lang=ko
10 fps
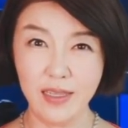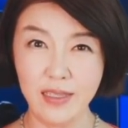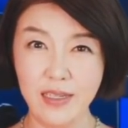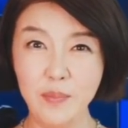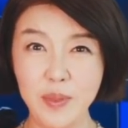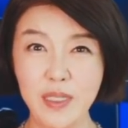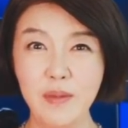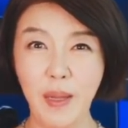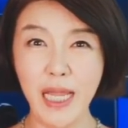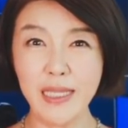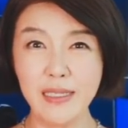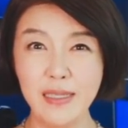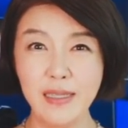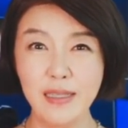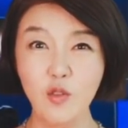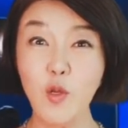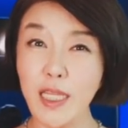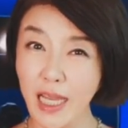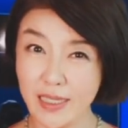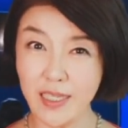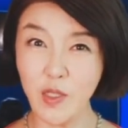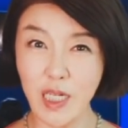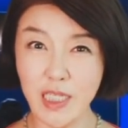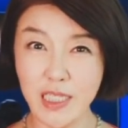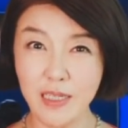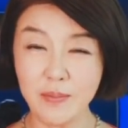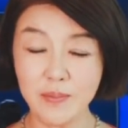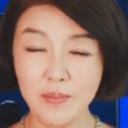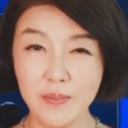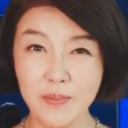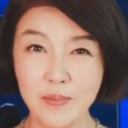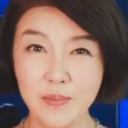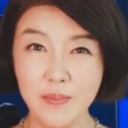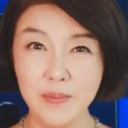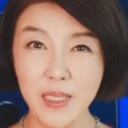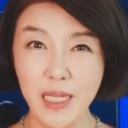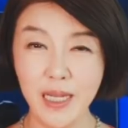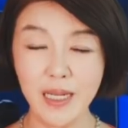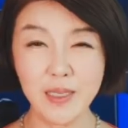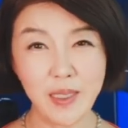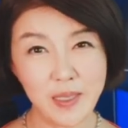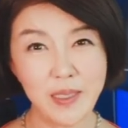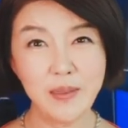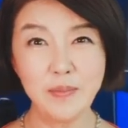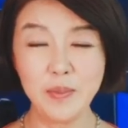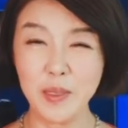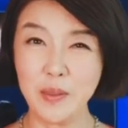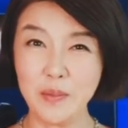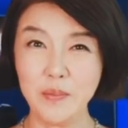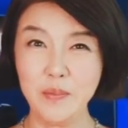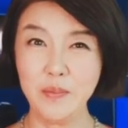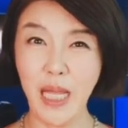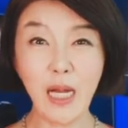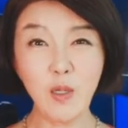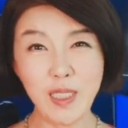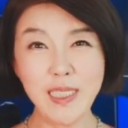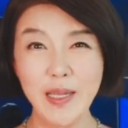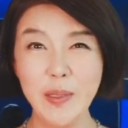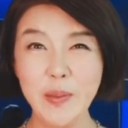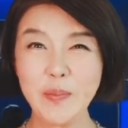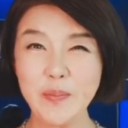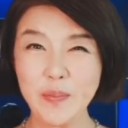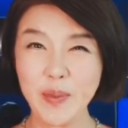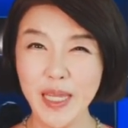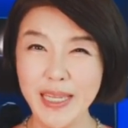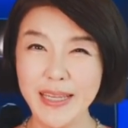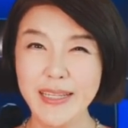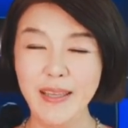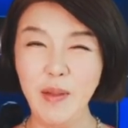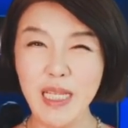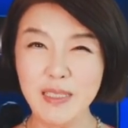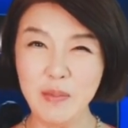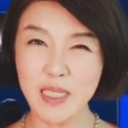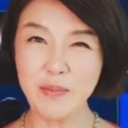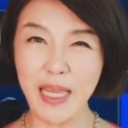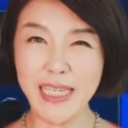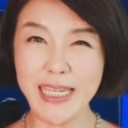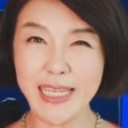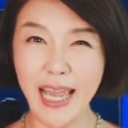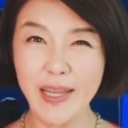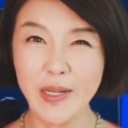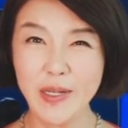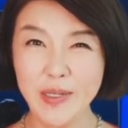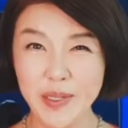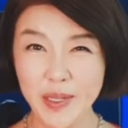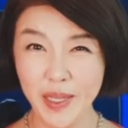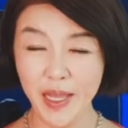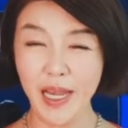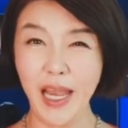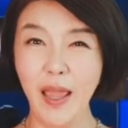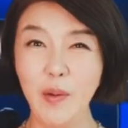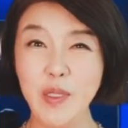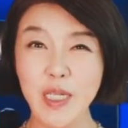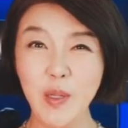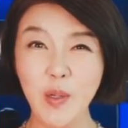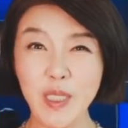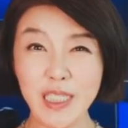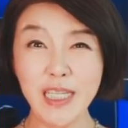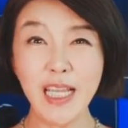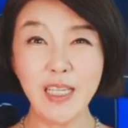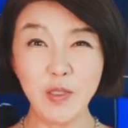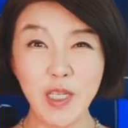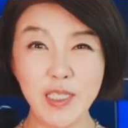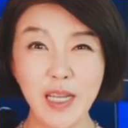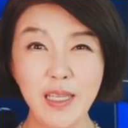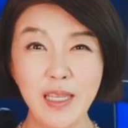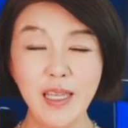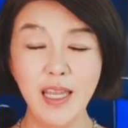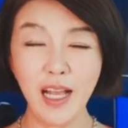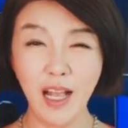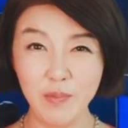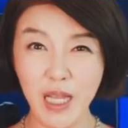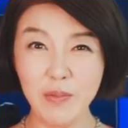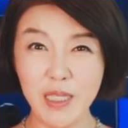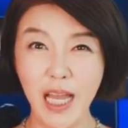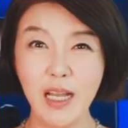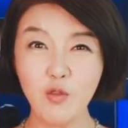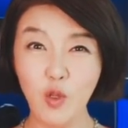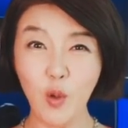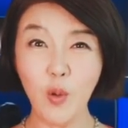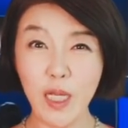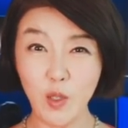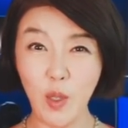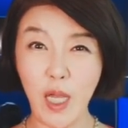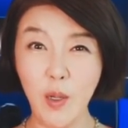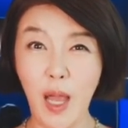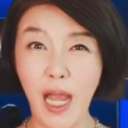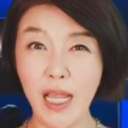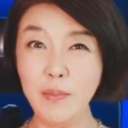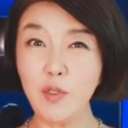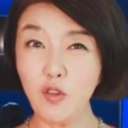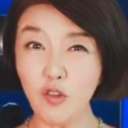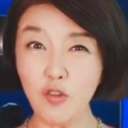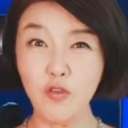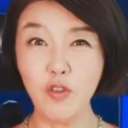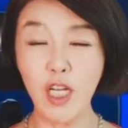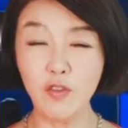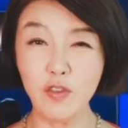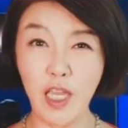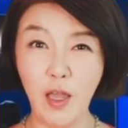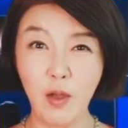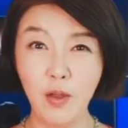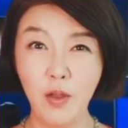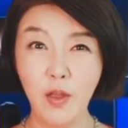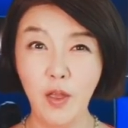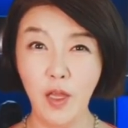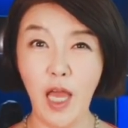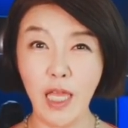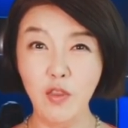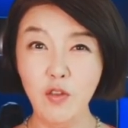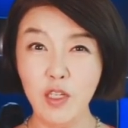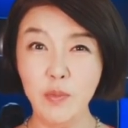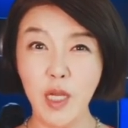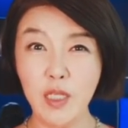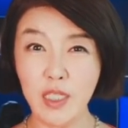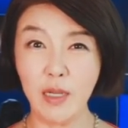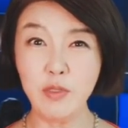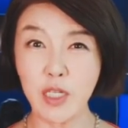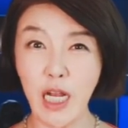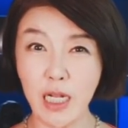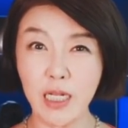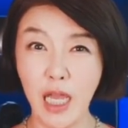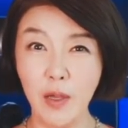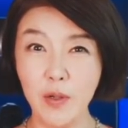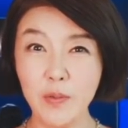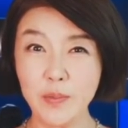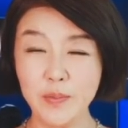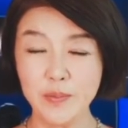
트럼프, 바이든 누가 당선될지 어, 저는 뭐 알고 있어요. 근데 말씀은 지금 안 드릴게요. 네, 오늘도 시청해 주셔서 감사합니다. 구독과 좋아요, 알림 꾹 눌러주세요. 안 누르면 잡으러 갈 거예요.